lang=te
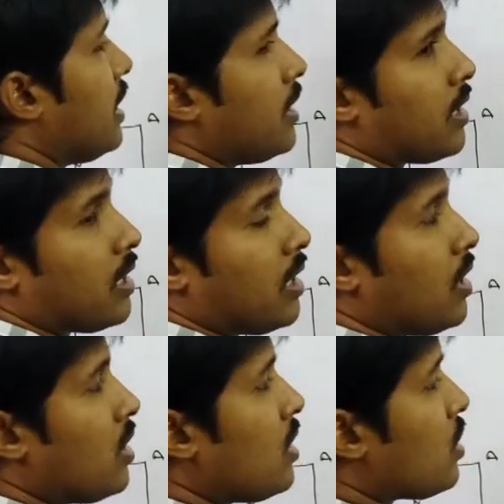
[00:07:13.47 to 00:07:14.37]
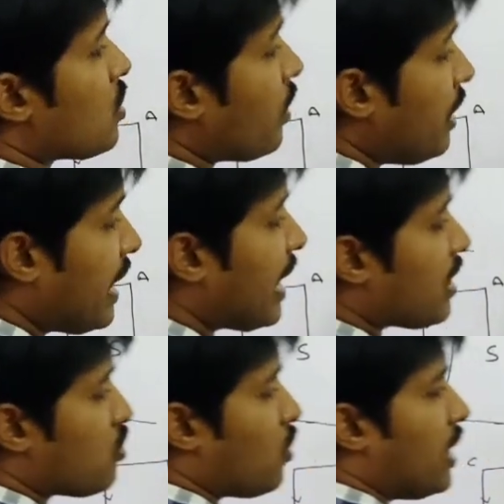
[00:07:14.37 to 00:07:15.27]
ఇది సో ఇక్కడ
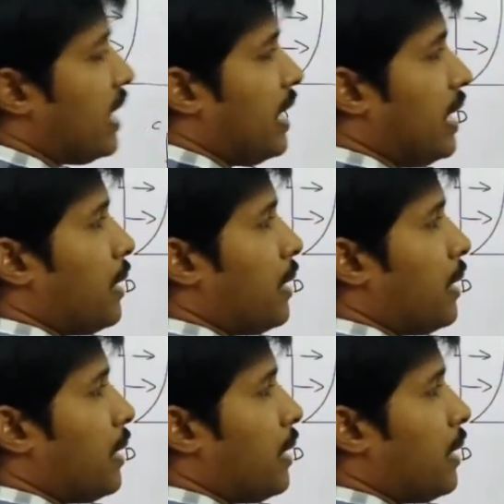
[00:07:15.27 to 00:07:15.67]
చూడండి